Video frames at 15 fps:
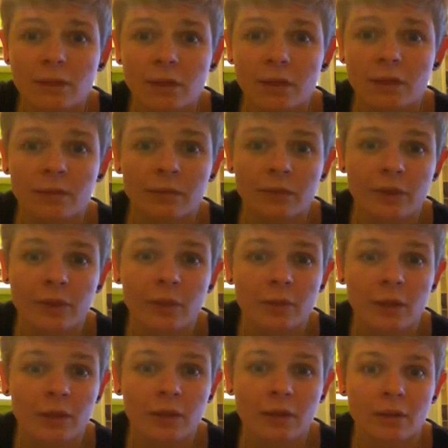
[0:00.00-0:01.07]
Ähm, findet
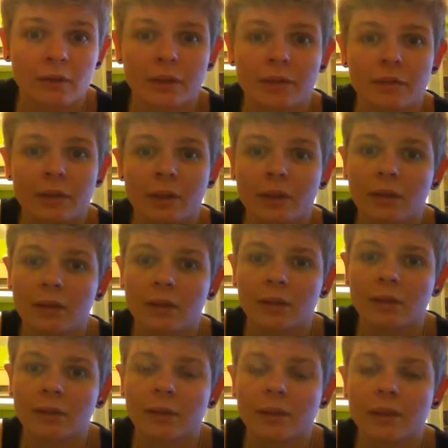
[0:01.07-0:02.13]
man auf jeden Fall
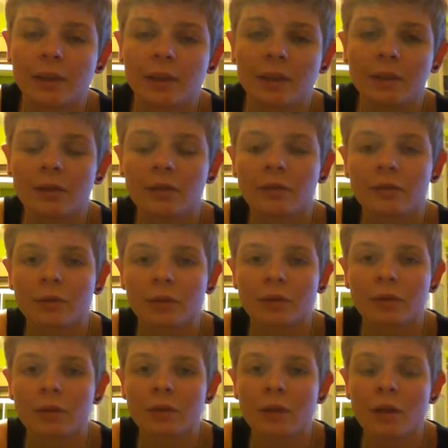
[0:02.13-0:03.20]
äh, im Internet so einen
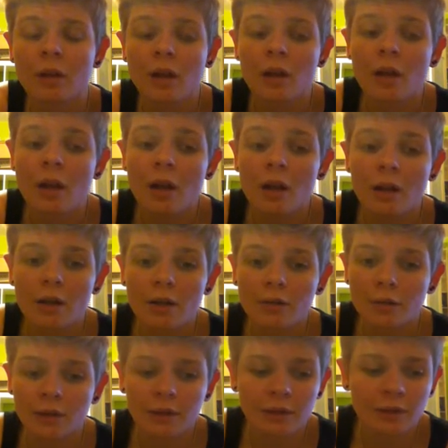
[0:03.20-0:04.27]
Vordruck, äh,
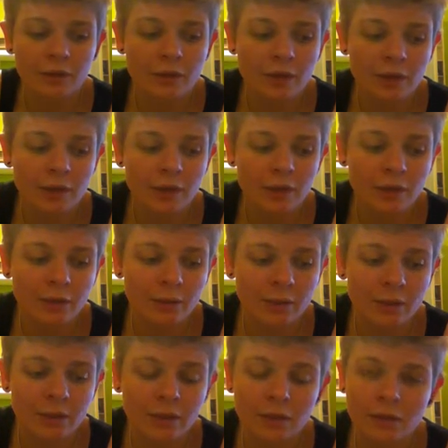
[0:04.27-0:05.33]
wo halt drin steht, dass
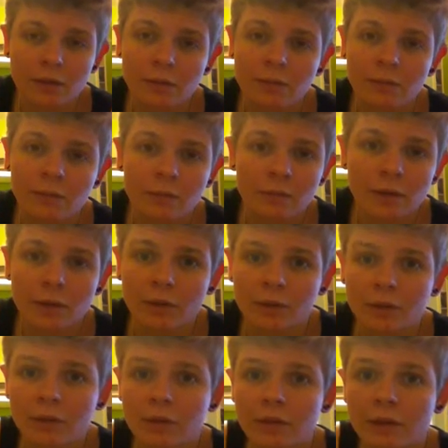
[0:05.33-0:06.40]
man ähm,
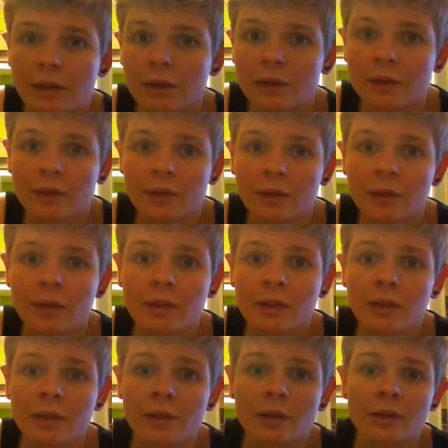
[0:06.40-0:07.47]
laut transsexuellen
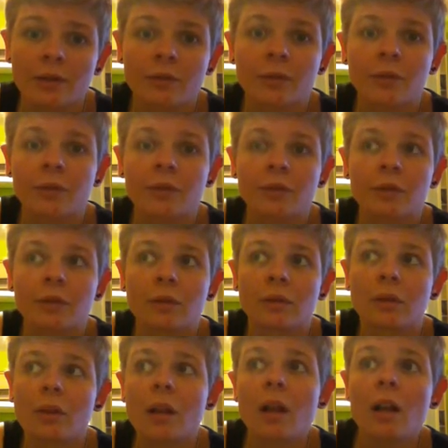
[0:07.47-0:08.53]
Gesetz sowieso
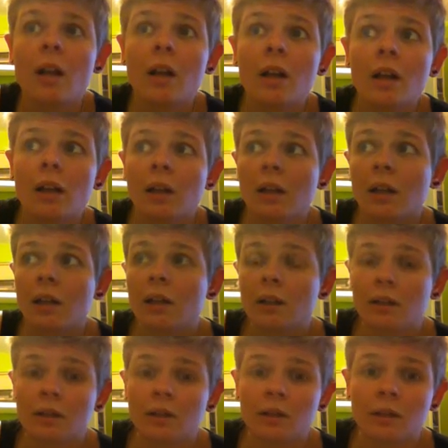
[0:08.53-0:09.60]

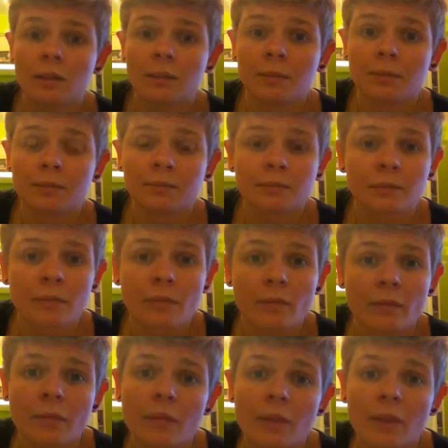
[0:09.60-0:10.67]
ähm,
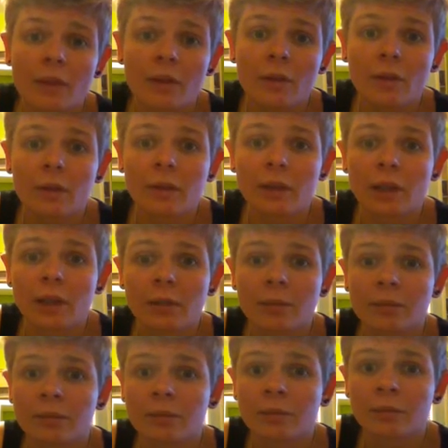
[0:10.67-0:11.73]
den neuen
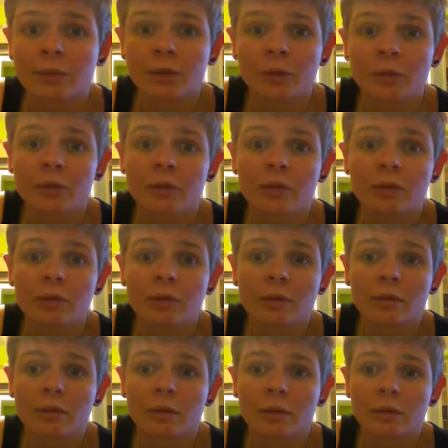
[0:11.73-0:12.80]
Namen so und
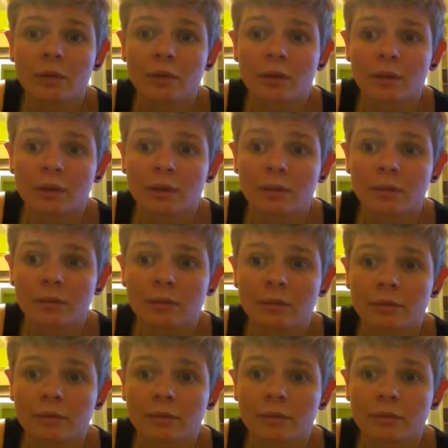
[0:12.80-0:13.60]
so äh,